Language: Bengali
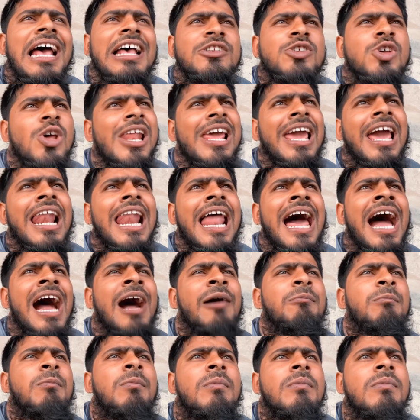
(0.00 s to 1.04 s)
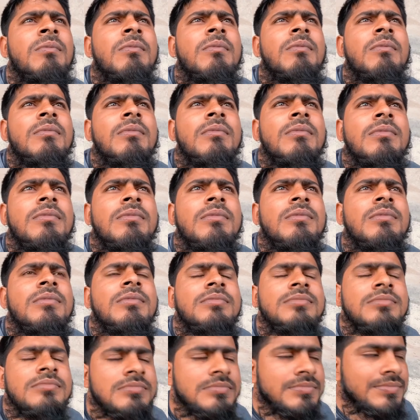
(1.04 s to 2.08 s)
এ চলে গেলাম
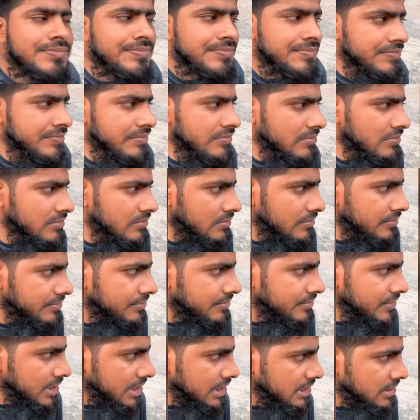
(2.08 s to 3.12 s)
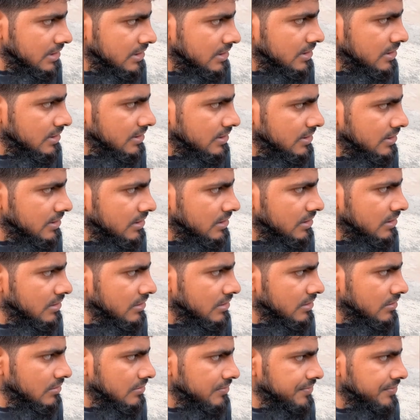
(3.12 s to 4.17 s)
কোনো সারা শব্দ না পেয়ে
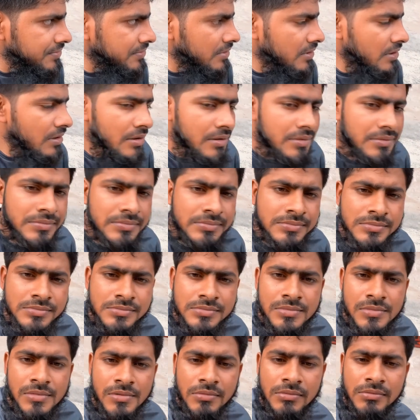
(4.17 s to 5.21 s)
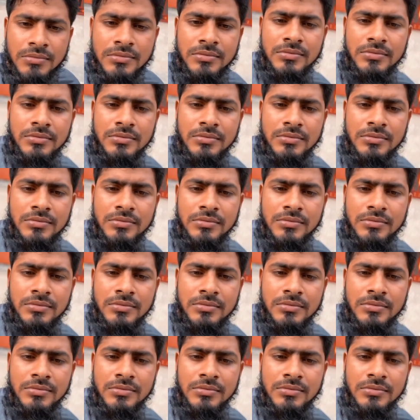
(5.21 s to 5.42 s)
আমি ব্যর্থ হয়ে চলে